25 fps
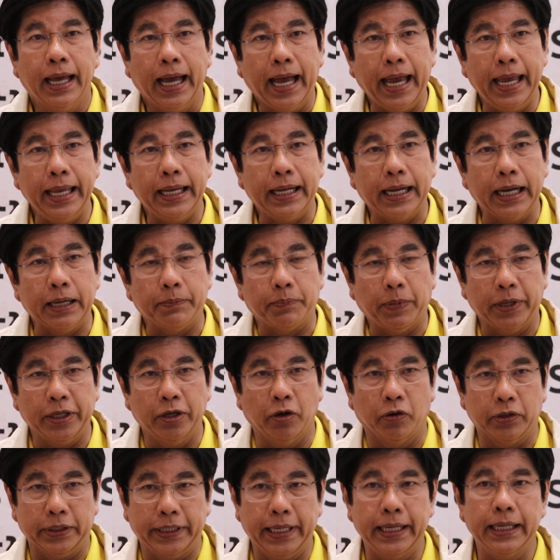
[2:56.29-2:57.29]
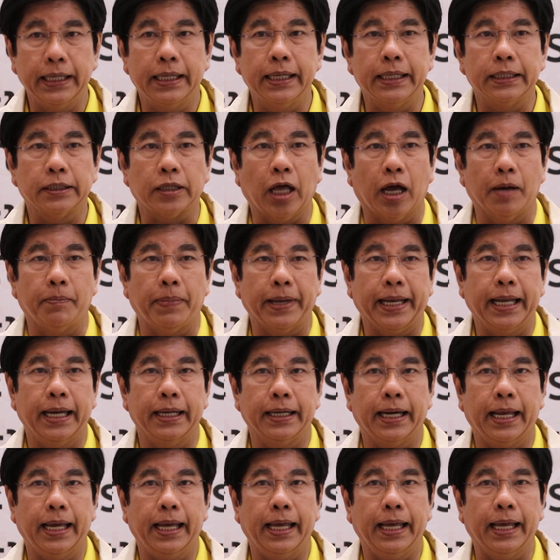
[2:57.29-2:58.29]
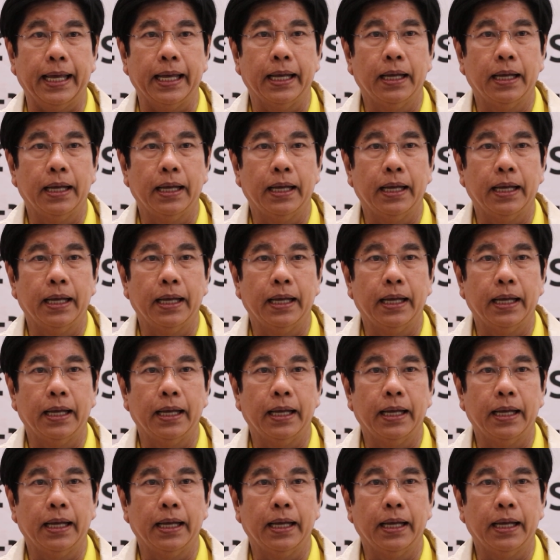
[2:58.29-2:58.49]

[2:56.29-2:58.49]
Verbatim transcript: ให้เกิดประโยชน์ยิ่งขึ้นต่อไปข้างหน้า